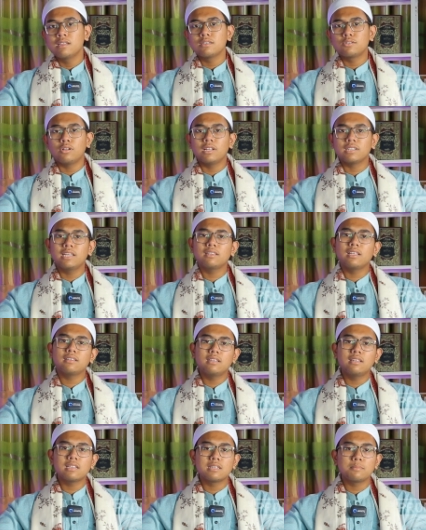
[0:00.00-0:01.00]
Sholat kita
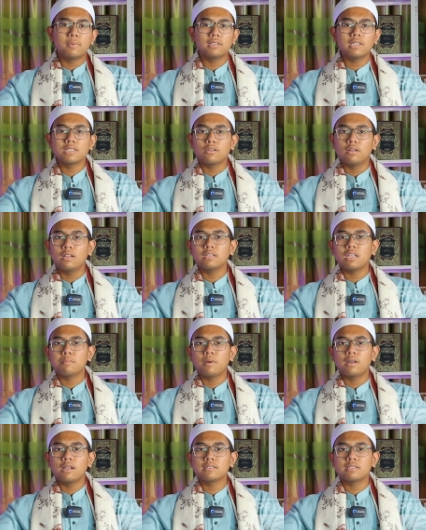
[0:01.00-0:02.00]
tidak seperti sholatnya
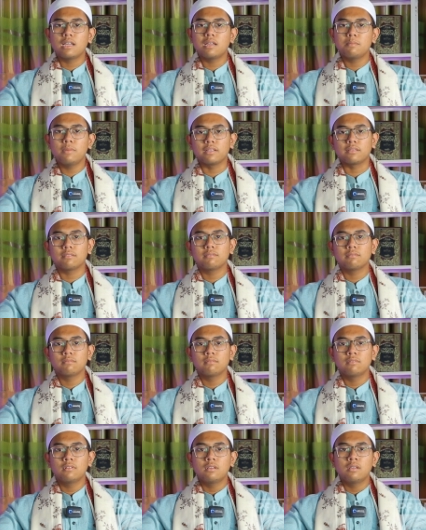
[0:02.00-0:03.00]
para sahabat,
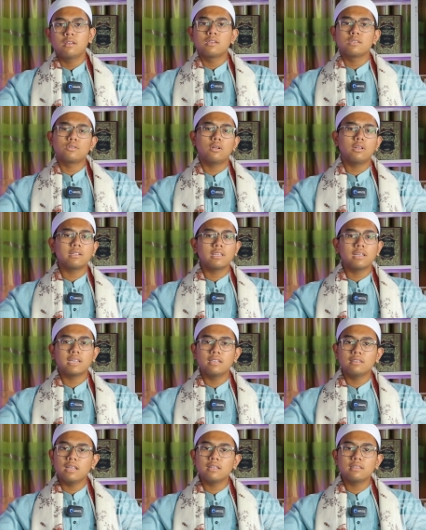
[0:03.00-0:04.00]
Salatnya
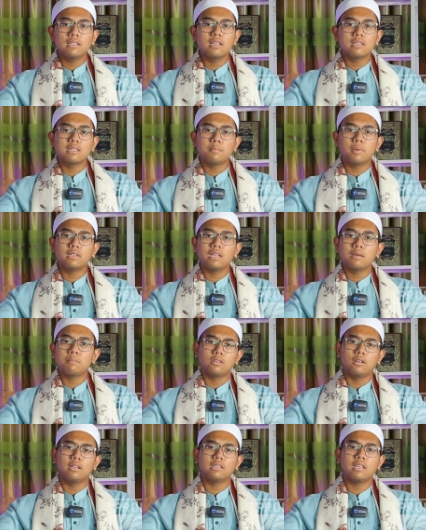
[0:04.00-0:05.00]
kita tidak seperti
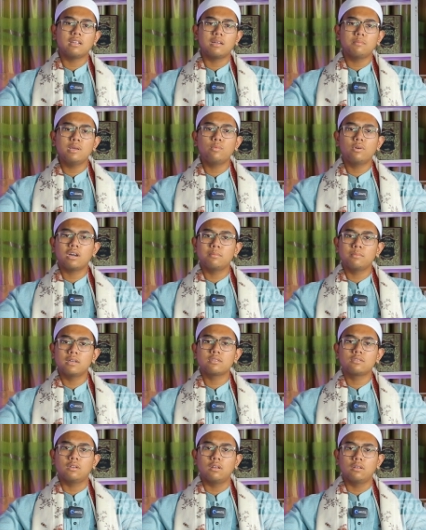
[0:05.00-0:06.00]
salatnya Nabi
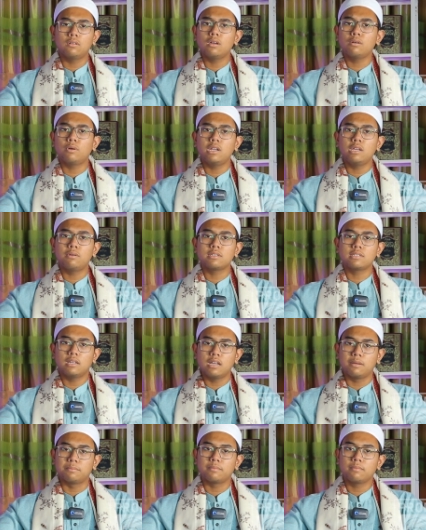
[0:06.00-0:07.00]
Muhammad Shallallahu Alaihi
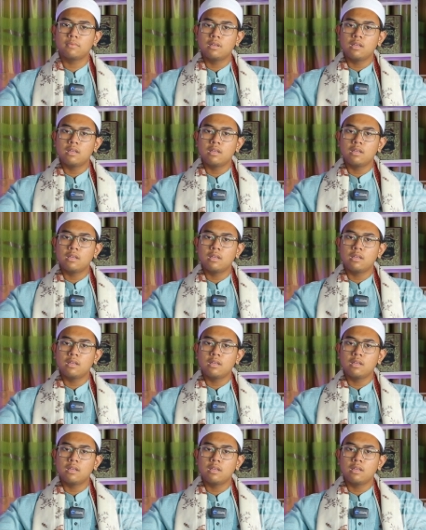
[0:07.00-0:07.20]
Wasallam.